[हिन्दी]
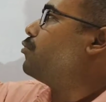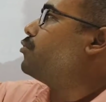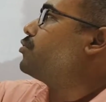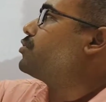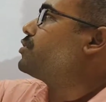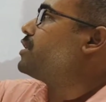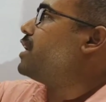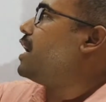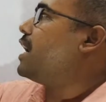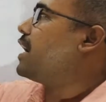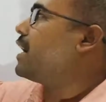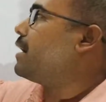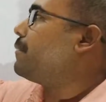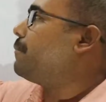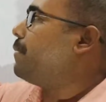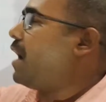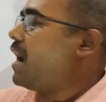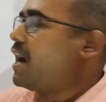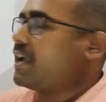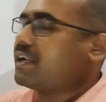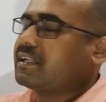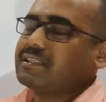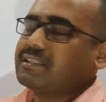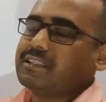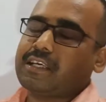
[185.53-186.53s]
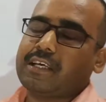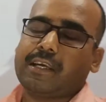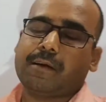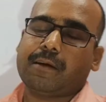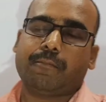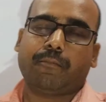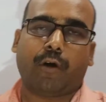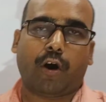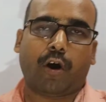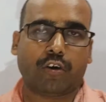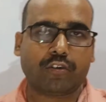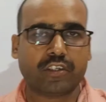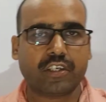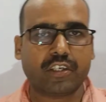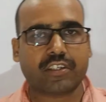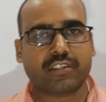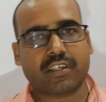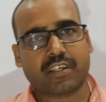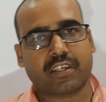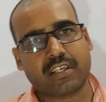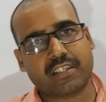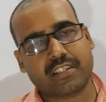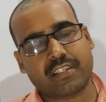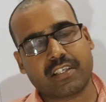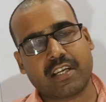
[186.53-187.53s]
उससे आगे भारत के भौतिक
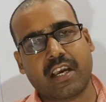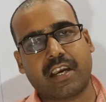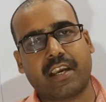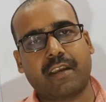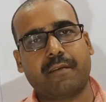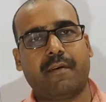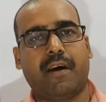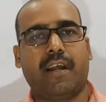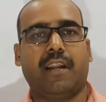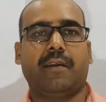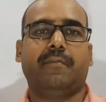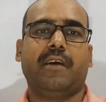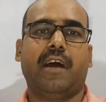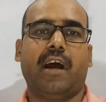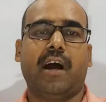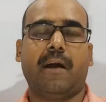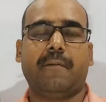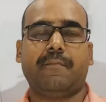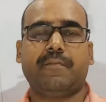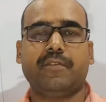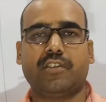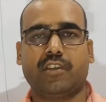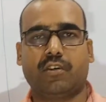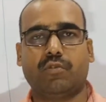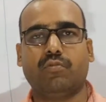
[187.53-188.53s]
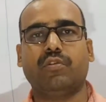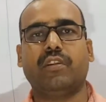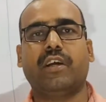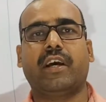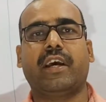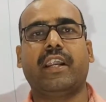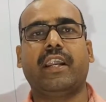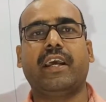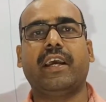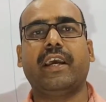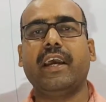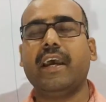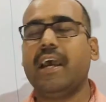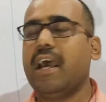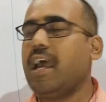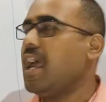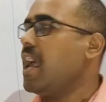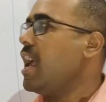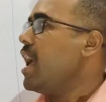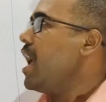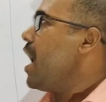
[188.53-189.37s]
संरचना के बारे में आप जरूर देख लेंगे